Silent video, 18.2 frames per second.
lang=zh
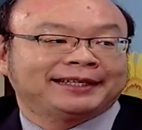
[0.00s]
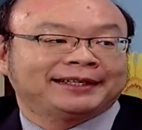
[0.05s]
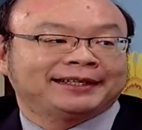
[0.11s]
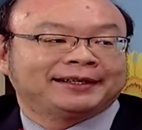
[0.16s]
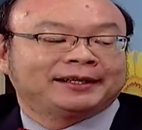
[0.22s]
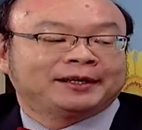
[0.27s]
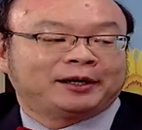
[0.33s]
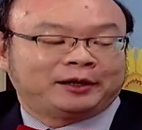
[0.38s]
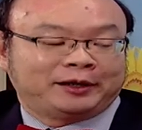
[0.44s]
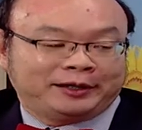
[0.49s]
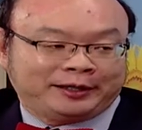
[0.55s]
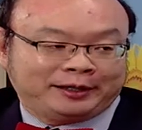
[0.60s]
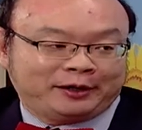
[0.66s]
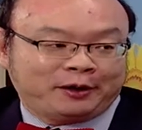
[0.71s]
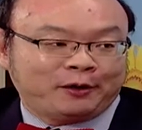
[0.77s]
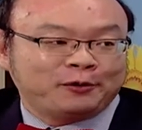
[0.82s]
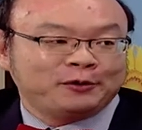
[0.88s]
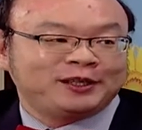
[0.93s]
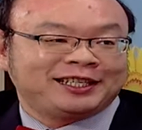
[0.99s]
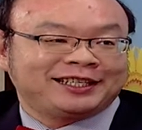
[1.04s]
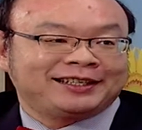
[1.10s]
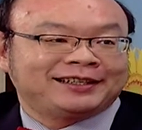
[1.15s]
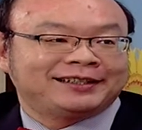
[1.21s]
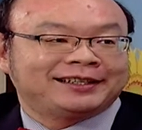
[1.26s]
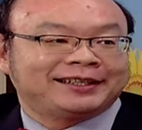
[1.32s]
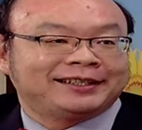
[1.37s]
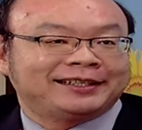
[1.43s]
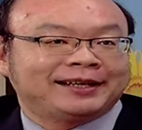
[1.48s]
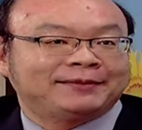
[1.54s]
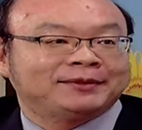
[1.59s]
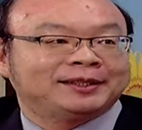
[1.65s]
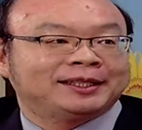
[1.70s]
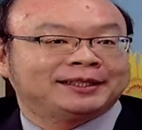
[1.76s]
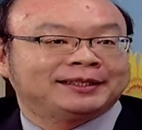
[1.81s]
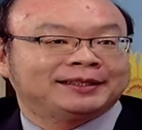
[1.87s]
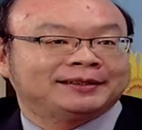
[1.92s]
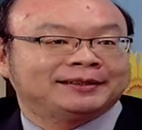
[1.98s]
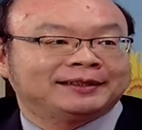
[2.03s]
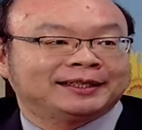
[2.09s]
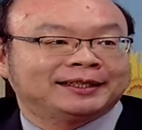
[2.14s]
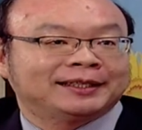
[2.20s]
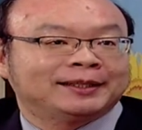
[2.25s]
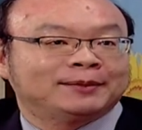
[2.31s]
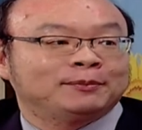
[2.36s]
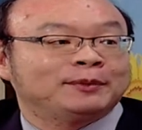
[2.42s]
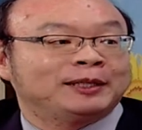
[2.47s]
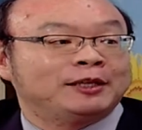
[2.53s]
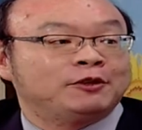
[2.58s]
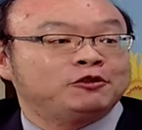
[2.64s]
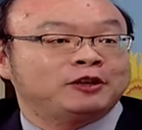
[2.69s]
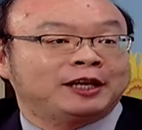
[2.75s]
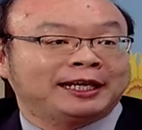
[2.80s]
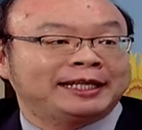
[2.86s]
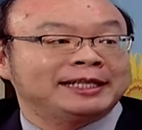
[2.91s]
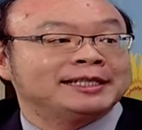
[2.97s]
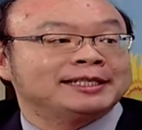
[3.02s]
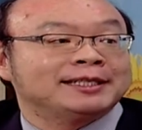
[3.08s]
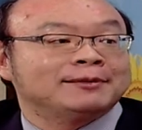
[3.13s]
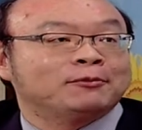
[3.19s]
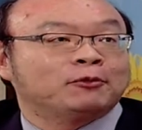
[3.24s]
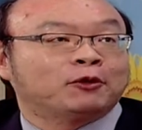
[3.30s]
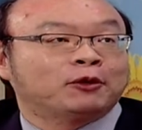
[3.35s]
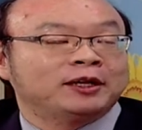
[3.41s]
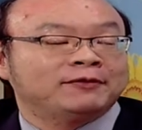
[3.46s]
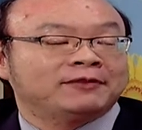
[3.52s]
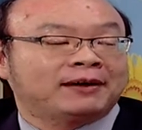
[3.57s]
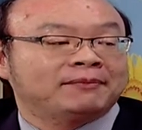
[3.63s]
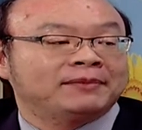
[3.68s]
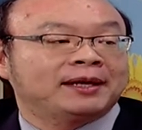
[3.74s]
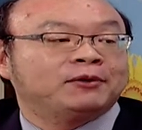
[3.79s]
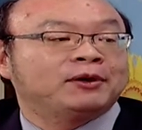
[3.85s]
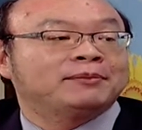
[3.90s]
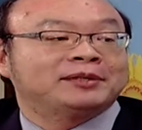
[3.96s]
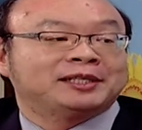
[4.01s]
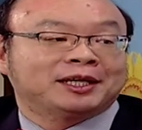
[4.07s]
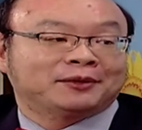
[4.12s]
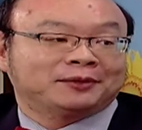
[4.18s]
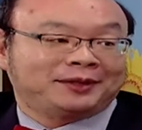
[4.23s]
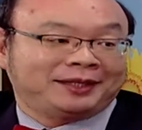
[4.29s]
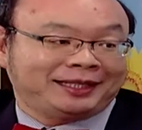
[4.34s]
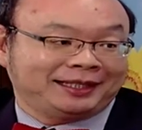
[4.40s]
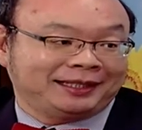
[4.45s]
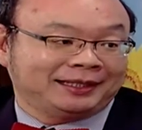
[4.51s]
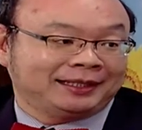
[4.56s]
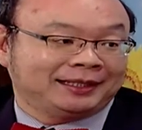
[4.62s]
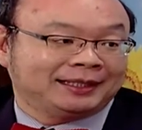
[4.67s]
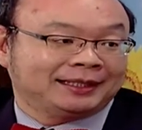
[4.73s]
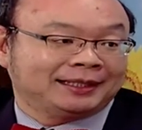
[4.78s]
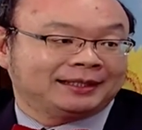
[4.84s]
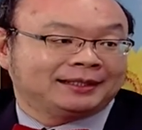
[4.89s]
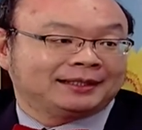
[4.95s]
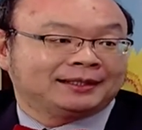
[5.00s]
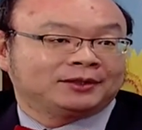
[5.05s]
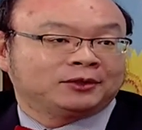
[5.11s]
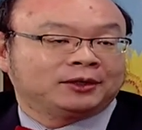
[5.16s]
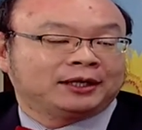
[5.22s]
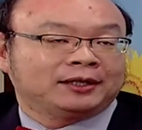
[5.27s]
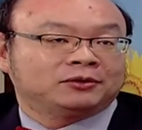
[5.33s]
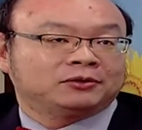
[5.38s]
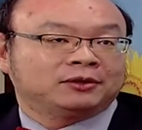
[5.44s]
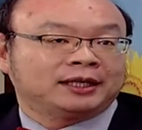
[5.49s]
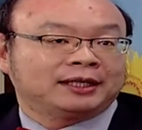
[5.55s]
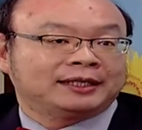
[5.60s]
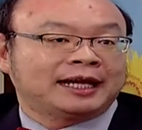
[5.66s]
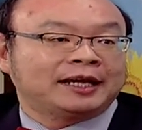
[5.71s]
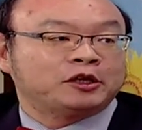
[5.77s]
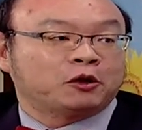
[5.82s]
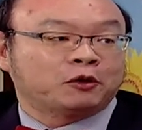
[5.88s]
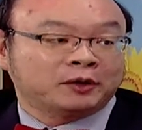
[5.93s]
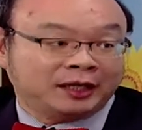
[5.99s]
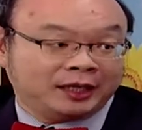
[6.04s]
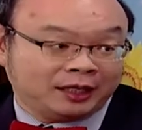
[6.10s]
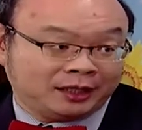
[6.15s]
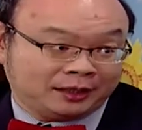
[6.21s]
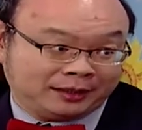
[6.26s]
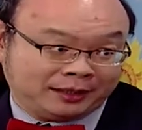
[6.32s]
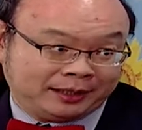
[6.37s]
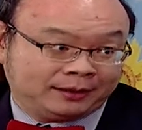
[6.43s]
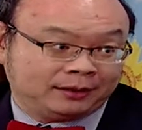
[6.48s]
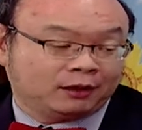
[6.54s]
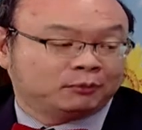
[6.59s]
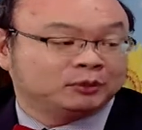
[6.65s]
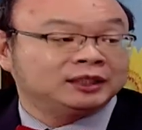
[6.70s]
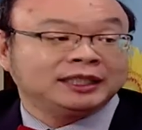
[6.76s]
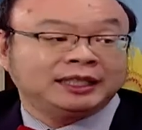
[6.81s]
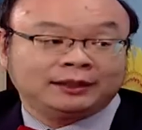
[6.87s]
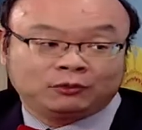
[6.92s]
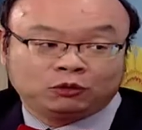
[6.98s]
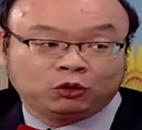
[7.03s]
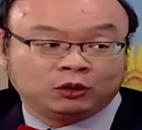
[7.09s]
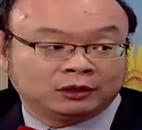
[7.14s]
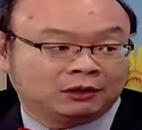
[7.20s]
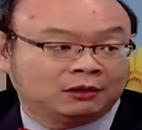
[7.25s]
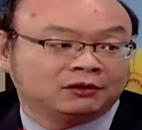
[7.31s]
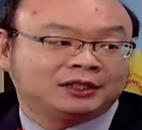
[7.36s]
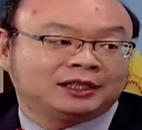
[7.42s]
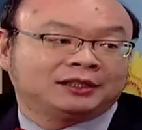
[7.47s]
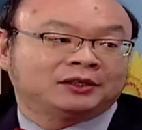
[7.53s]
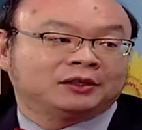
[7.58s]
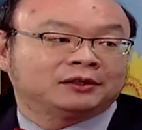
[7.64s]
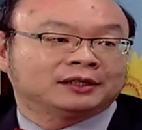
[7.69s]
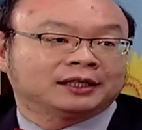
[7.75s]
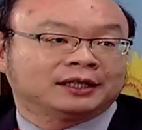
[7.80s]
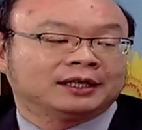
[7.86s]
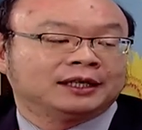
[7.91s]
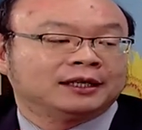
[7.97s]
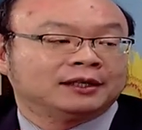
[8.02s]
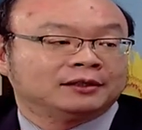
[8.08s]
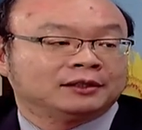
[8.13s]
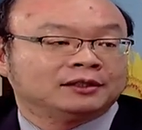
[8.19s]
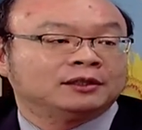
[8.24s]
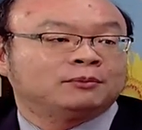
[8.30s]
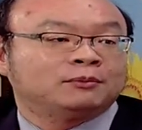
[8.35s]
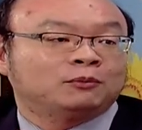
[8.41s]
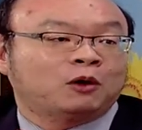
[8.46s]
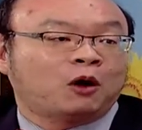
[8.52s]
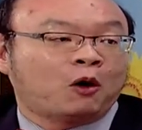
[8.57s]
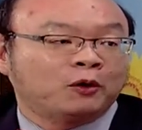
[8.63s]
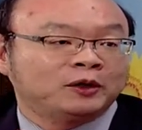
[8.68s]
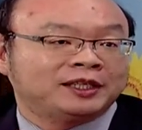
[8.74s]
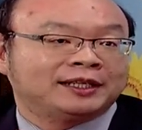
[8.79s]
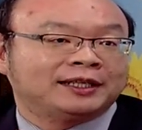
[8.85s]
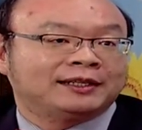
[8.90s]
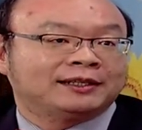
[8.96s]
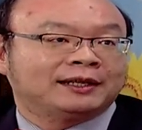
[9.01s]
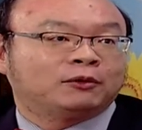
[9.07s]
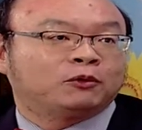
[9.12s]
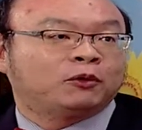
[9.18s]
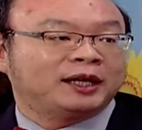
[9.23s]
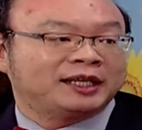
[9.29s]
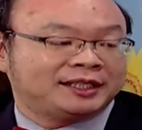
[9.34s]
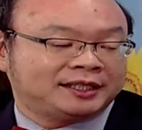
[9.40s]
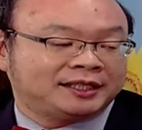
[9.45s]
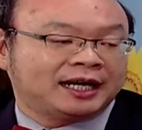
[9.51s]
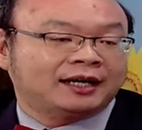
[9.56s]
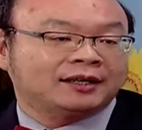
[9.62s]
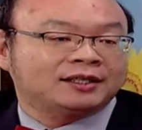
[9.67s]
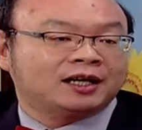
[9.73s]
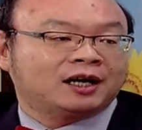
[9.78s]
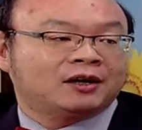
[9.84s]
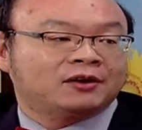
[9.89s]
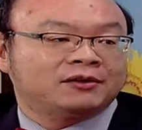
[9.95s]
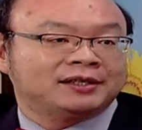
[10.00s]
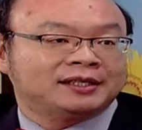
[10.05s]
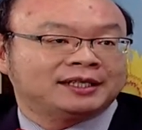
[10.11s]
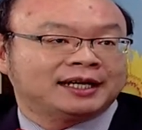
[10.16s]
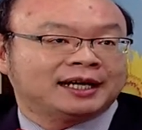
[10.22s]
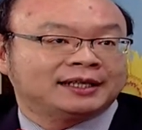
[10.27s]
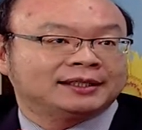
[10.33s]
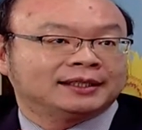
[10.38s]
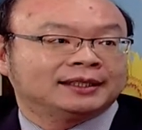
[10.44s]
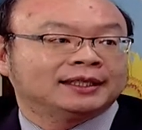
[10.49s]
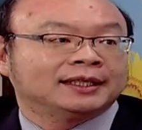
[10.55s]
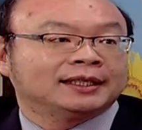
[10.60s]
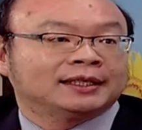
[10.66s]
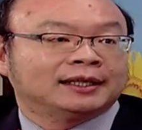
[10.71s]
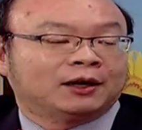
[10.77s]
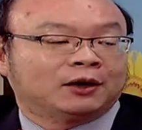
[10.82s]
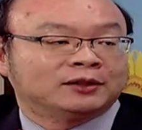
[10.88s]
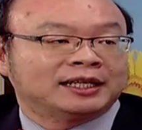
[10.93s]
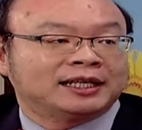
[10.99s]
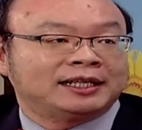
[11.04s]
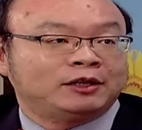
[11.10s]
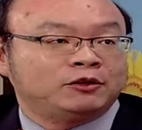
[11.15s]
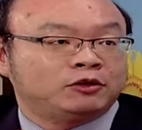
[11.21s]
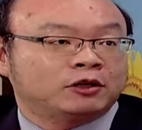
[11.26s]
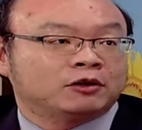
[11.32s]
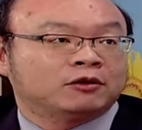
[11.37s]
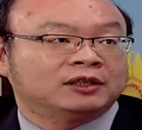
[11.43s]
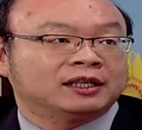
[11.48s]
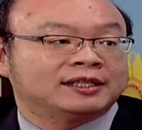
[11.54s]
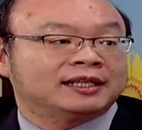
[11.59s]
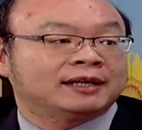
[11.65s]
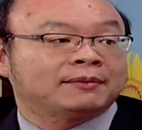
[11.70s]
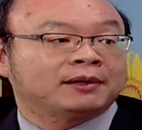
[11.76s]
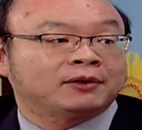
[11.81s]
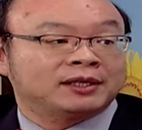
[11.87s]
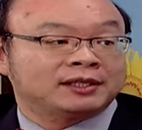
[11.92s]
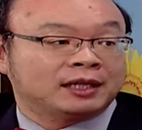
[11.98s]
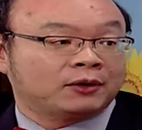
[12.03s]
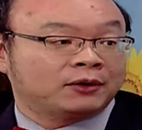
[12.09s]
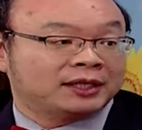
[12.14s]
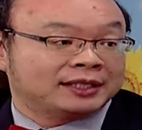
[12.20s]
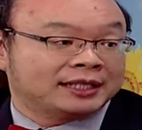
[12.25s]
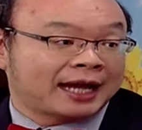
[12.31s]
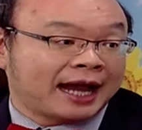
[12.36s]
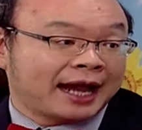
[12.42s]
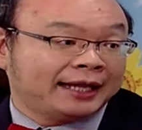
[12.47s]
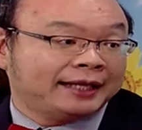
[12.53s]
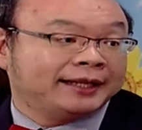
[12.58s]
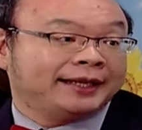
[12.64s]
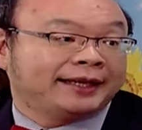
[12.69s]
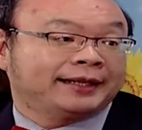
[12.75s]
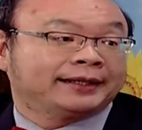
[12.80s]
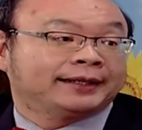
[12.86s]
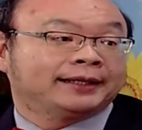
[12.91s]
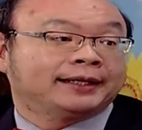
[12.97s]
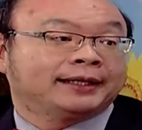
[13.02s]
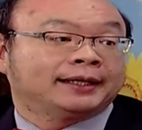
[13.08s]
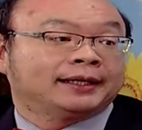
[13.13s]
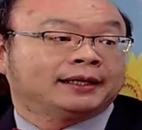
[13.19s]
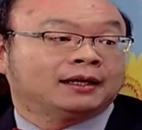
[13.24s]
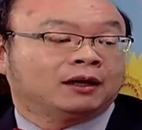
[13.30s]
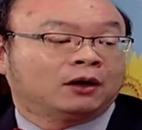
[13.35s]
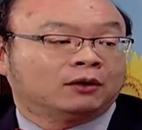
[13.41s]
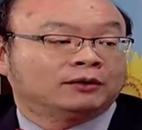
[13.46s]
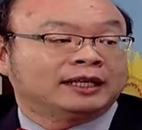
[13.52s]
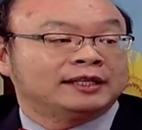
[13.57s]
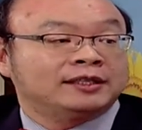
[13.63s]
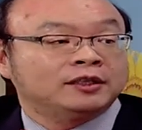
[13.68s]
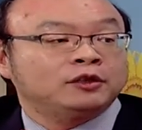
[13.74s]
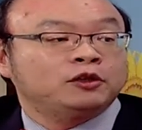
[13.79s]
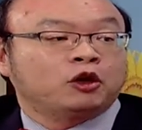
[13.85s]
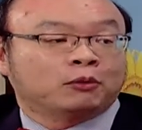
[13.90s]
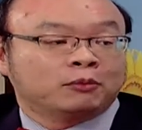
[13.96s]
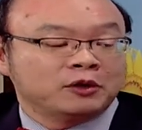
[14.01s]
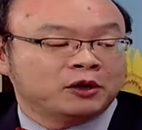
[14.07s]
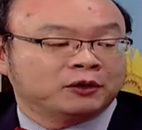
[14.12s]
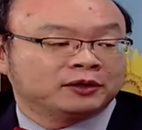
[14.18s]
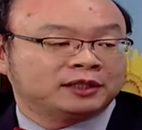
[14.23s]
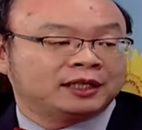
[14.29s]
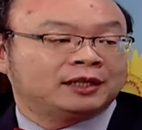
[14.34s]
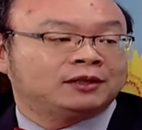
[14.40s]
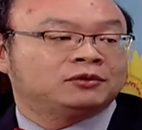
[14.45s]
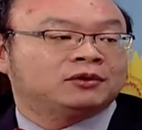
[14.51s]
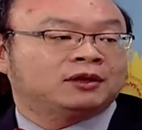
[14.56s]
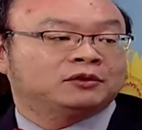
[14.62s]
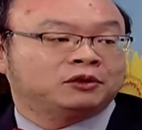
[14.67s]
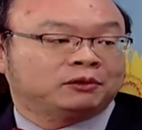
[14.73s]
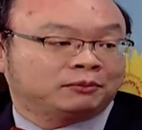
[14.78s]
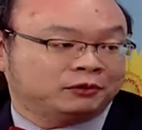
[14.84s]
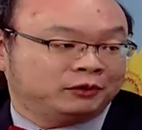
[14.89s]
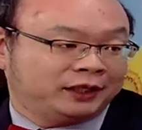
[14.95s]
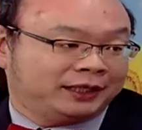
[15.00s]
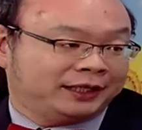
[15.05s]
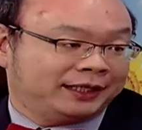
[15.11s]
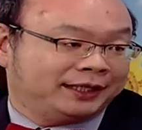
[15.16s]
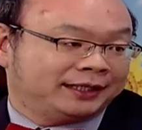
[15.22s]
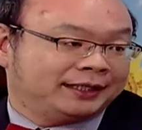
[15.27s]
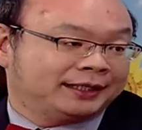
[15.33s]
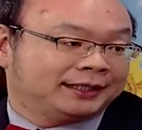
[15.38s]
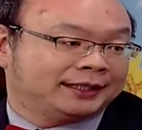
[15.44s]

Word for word: 哎，O 型的人他们的那个凝血因子某一方面会比较低啊，是对，所以他有可能哦，不是一做的 O 型都有可能，就是 O 型的人会相较于其他人哦，在凝血功能上面会稍微差一点哦。哦，但是有没有症状就不一定。